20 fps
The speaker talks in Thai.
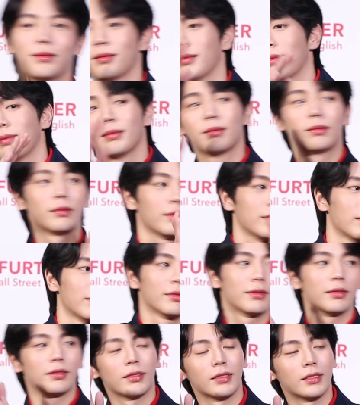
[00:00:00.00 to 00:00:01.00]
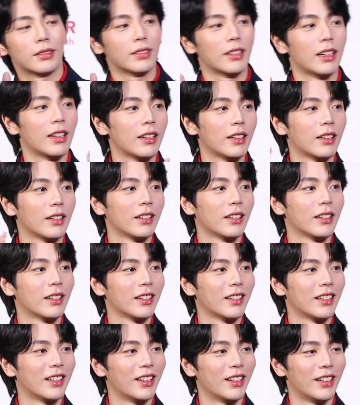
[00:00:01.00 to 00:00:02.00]
สำหรับแบบเซอร์ไพรส์อะ
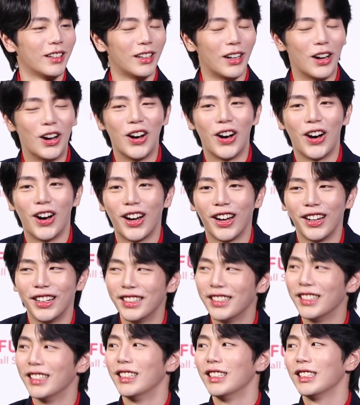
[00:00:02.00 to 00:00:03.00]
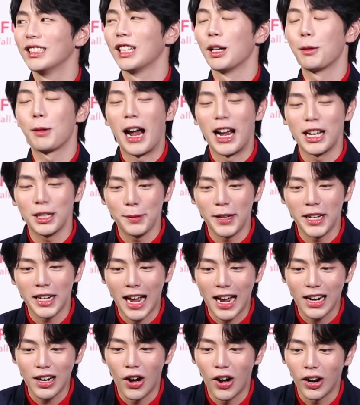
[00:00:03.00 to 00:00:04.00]
ไรอ๋อเซอร์ไพรส์มี
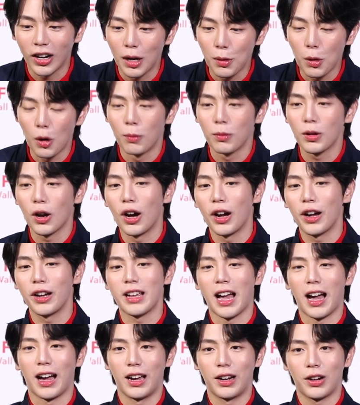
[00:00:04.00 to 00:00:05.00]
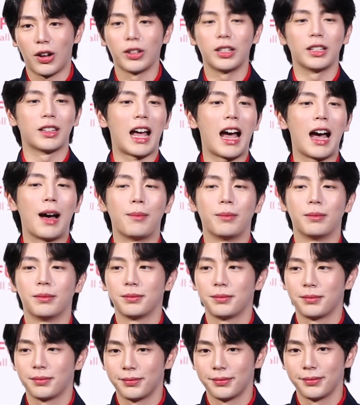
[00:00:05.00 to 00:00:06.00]
แน่นอนครับผมก็อยากให้เราติดตาม
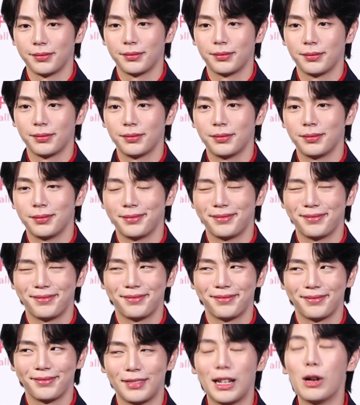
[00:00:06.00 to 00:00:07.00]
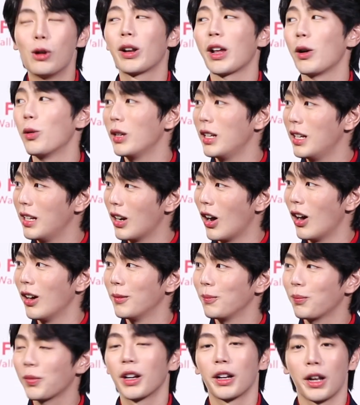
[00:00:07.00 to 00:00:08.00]
เร็วๆนี้เนาะ
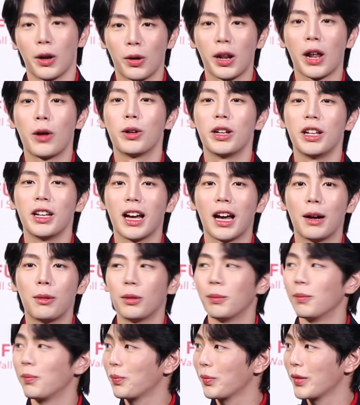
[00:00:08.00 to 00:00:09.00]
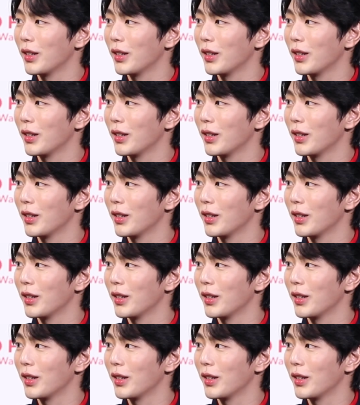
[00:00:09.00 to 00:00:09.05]
เร็วๆนี้ครับผม